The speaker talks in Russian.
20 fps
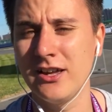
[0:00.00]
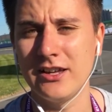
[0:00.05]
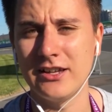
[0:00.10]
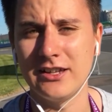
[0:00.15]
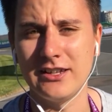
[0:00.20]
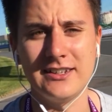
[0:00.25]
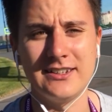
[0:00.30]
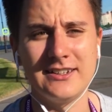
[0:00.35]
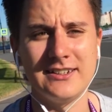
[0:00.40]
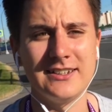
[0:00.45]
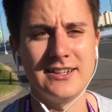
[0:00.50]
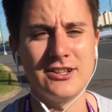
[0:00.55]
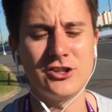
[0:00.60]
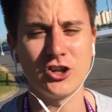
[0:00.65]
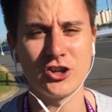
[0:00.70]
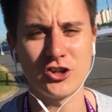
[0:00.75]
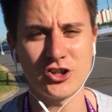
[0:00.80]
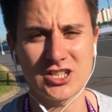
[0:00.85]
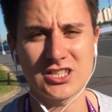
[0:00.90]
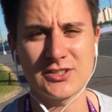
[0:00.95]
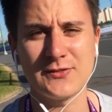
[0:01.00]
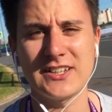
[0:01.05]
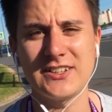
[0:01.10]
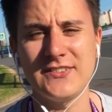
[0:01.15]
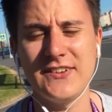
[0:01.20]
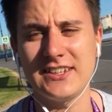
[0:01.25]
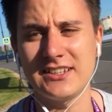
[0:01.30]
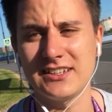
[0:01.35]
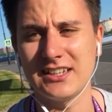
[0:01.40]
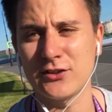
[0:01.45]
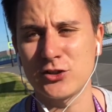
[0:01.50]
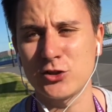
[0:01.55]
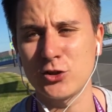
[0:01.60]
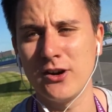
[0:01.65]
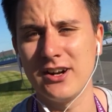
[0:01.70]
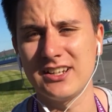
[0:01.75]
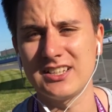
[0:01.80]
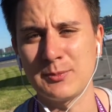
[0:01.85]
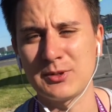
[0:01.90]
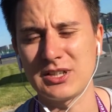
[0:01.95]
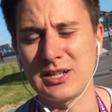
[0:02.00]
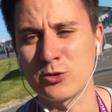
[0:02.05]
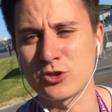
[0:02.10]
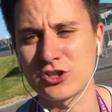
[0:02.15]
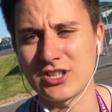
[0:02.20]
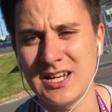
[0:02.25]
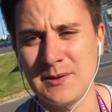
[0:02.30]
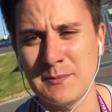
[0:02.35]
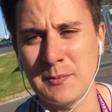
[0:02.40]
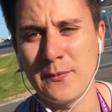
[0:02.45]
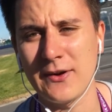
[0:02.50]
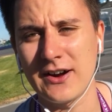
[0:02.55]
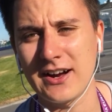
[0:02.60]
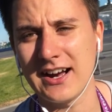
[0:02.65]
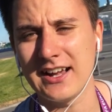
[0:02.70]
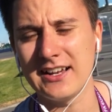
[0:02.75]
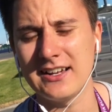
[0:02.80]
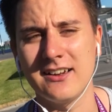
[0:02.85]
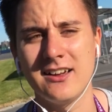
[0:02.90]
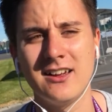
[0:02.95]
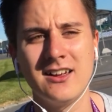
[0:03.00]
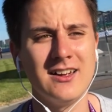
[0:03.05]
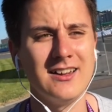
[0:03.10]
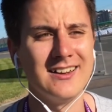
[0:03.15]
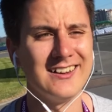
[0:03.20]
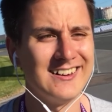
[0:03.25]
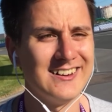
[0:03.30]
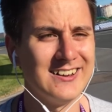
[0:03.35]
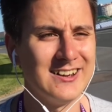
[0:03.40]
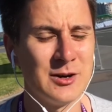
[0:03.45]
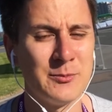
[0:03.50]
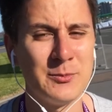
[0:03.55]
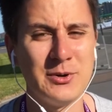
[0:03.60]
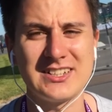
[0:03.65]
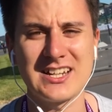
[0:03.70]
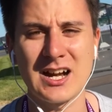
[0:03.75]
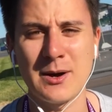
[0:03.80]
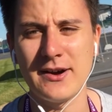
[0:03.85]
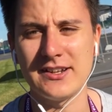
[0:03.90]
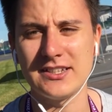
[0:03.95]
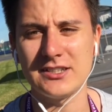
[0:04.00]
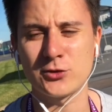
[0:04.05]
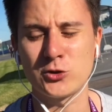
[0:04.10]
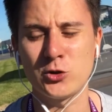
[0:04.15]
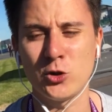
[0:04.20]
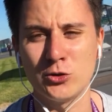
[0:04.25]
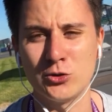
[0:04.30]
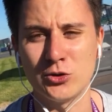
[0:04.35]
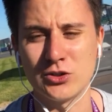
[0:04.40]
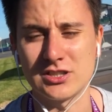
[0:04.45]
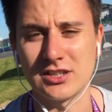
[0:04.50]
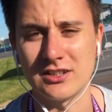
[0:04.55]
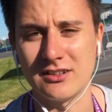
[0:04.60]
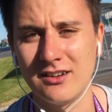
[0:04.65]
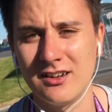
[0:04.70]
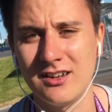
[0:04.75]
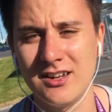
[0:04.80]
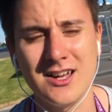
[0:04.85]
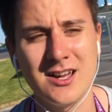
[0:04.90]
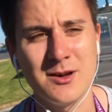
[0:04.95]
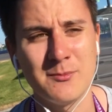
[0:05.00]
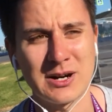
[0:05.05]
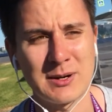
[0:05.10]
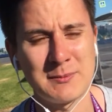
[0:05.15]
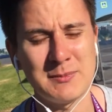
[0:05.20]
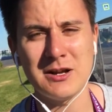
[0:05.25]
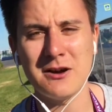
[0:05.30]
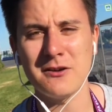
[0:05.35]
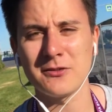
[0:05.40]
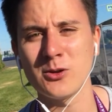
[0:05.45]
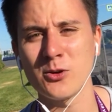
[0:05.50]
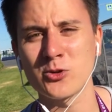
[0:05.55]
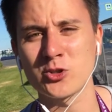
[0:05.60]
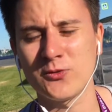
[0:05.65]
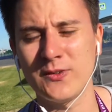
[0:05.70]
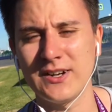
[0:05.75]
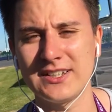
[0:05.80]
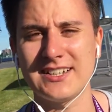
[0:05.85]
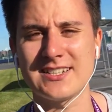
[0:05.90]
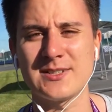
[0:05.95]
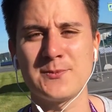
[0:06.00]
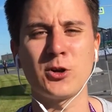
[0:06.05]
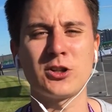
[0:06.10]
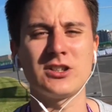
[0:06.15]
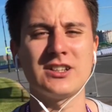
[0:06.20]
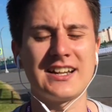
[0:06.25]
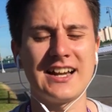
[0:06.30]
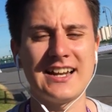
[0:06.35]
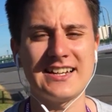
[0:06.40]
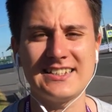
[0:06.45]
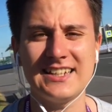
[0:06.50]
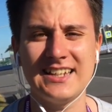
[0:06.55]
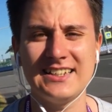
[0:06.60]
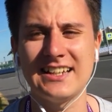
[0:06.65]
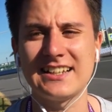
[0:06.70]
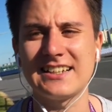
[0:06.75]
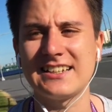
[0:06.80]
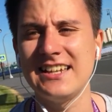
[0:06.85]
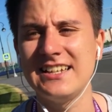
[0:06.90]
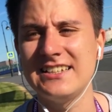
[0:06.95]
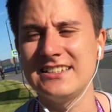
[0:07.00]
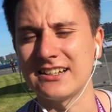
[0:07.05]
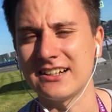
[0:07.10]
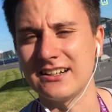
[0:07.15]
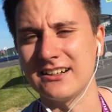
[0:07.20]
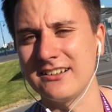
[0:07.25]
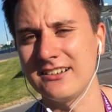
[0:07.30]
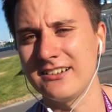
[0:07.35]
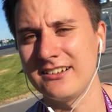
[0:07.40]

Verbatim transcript: И Черчесов ответил на все это, потому что они помогали э, быть команде в тонусе. Проблема в том, что в этой сборной России нет лидера.